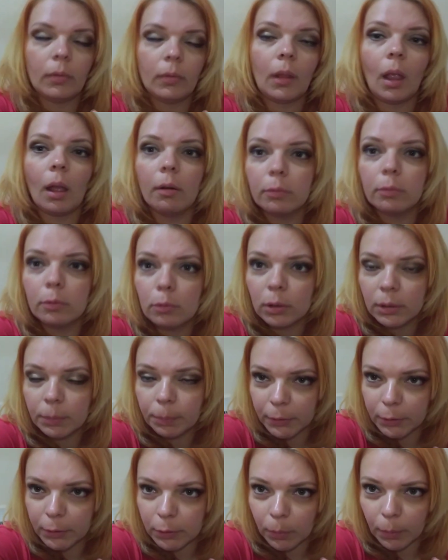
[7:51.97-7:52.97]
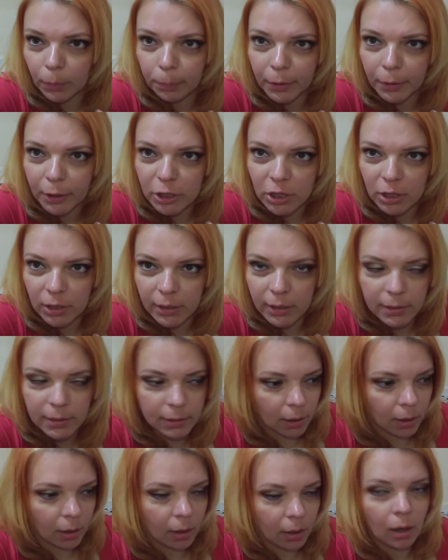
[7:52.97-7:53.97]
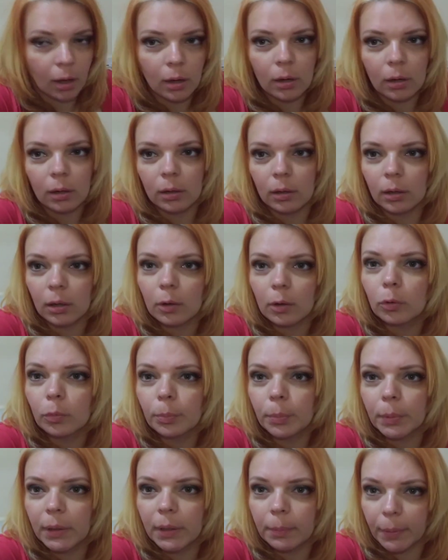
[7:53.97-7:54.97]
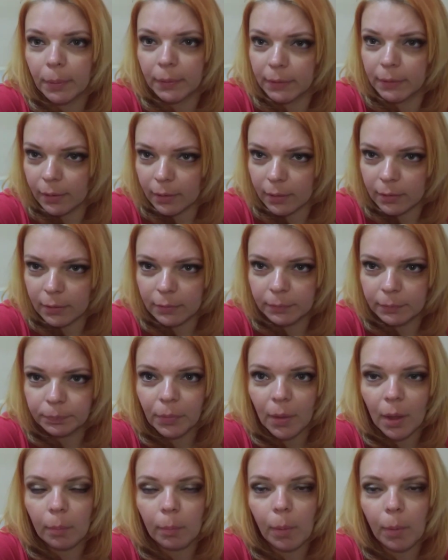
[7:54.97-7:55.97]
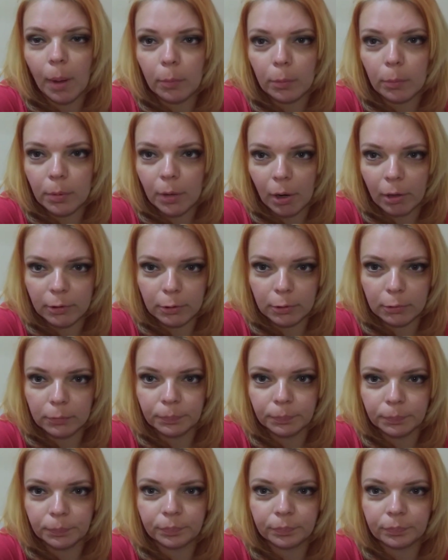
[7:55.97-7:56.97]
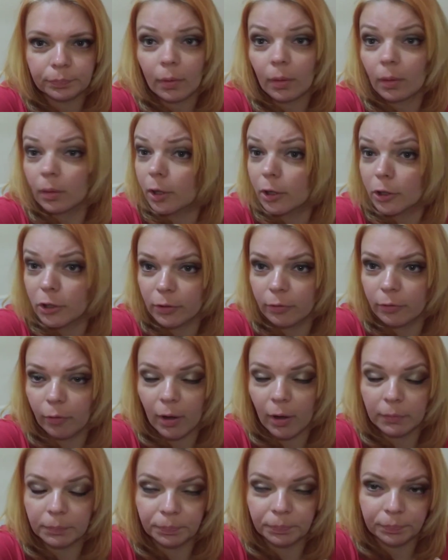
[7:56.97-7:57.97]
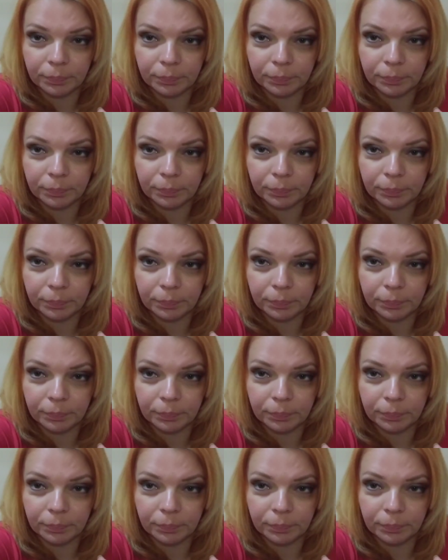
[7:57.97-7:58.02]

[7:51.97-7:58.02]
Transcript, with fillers: А вот, потом мы прошлись, а, купили подарок моему брату, даже два.